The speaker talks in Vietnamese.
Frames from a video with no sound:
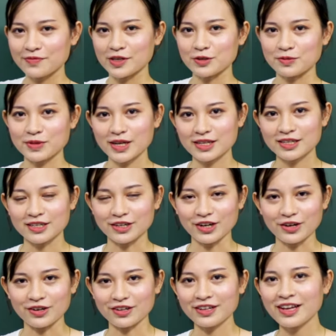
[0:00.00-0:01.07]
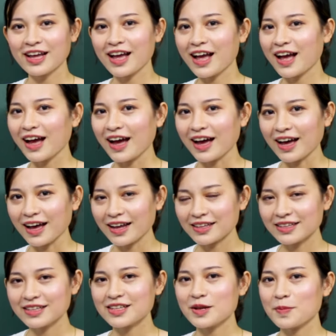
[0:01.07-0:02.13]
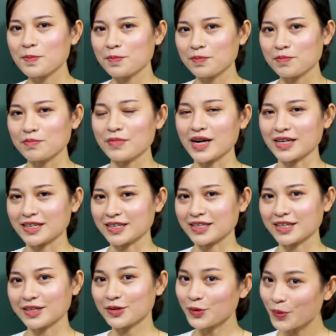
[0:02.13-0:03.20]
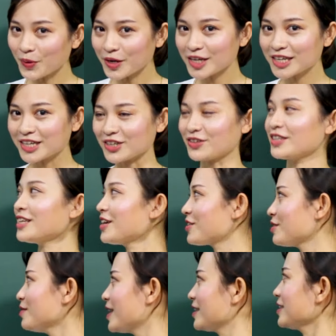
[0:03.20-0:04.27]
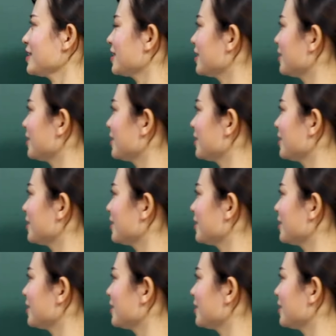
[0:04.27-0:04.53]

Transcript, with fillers: Vậy chúng ta thử nói ăn bằng đũa, nói thế nào các bạn?